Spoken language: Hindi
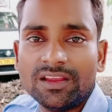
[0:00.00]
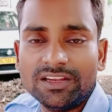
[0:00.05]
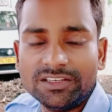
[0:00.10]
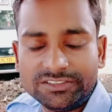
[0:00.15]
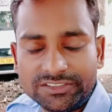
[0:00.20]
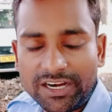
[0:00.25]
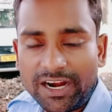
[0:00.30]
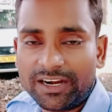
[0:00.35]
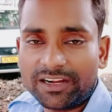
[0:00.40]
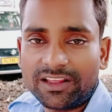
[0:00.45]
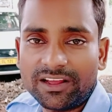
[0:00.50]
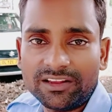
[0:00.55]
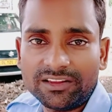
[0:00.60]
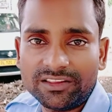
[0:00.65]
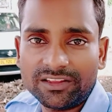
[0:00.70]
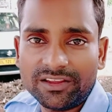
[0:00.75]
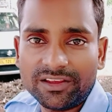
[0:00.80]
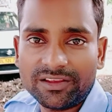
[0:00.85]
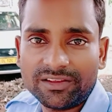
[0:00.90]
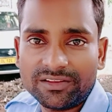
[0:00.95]
स्टार्ट
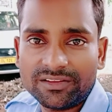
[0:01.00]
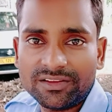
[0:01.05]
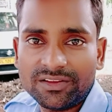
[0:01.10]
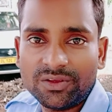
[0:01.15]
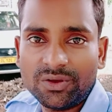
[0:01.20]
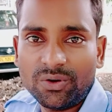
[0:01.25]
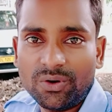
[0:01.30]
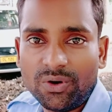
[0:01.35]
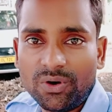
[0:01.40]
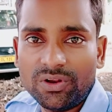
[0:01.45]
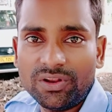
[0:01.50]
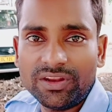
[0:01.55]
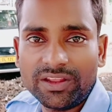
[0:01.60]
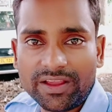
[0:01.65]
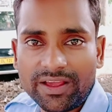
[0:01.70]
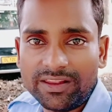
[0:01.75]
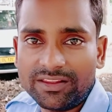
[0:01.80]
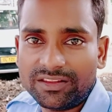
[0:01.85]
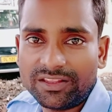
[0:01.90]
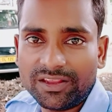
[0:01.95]
करते हैं और
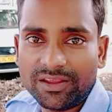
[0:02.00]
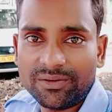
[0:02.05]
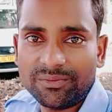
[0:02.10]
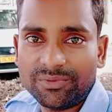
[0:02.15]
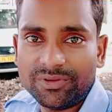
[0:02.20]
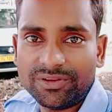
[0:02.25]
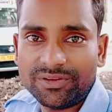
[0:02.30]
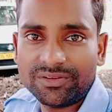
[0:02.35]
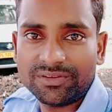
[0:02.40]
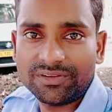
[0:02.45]
निकलते हैं अभी